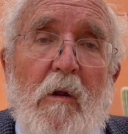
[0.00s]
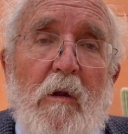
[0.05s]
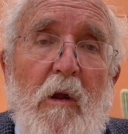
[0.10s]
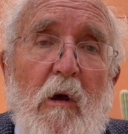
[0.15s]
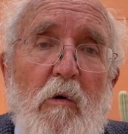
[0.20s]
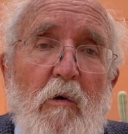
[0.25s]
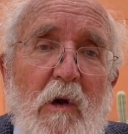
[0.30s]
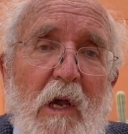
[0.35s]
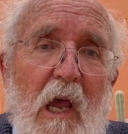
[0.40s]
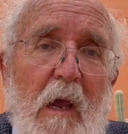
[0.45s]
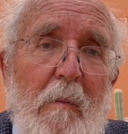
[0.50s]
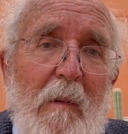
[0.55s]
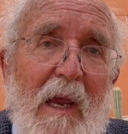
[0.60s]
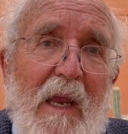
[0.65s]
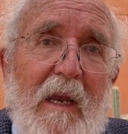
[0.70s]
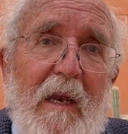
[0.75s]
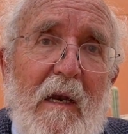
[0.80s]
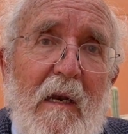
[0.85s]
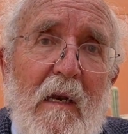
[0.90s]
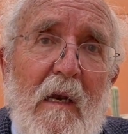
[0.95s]
de Hookay
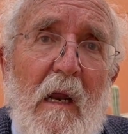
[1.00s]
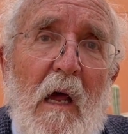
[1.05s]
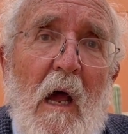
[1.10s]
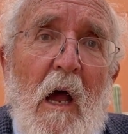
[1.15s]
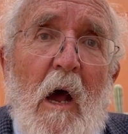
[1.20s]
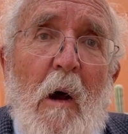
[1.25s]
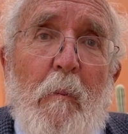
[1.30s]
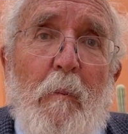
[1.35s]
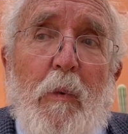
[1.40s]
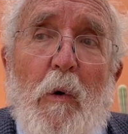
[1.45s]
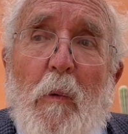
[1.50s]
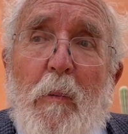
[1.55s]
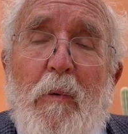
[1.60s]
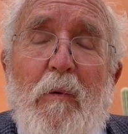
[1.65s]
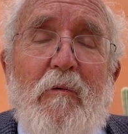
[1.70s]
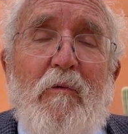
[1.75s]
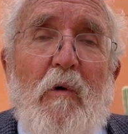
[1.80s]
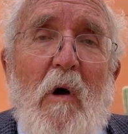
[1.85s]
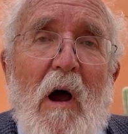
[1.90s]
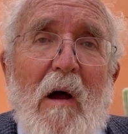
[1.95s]
Maiden pour
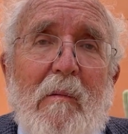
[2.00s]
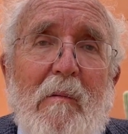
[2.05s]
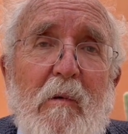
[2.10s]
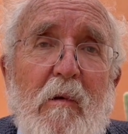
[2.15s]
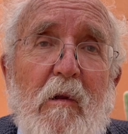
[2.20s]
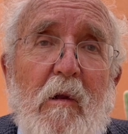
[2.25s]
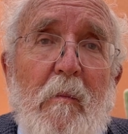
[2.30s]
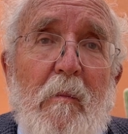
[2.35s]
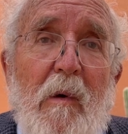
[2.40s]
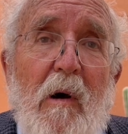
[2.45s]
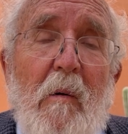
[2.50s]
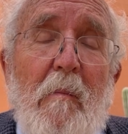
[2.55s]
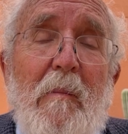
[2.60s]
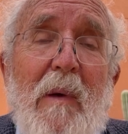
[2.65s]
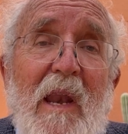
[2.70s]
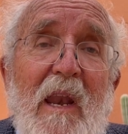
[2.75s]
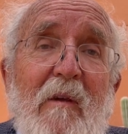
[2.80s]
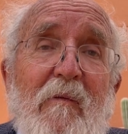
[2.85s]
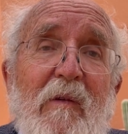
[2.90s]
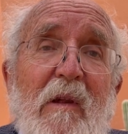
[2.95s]
pouvoir justement
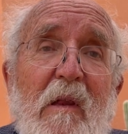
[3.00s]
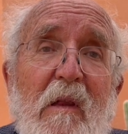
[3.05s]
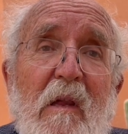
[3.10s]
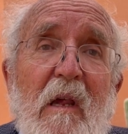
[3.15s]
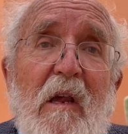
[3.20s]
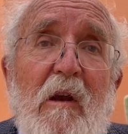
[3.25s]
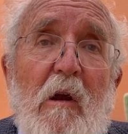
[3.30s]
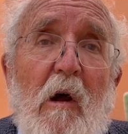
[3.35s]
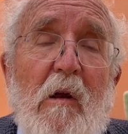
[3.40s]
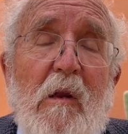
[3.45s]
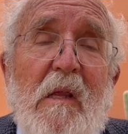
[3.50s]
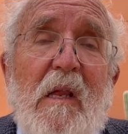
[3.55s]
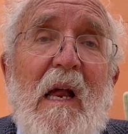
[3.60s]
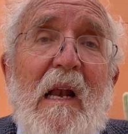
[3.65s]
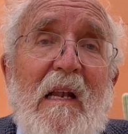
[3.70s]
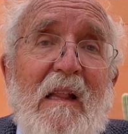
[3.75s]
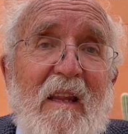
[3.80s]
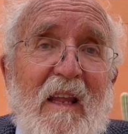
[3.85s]
bénéficier d'un ciel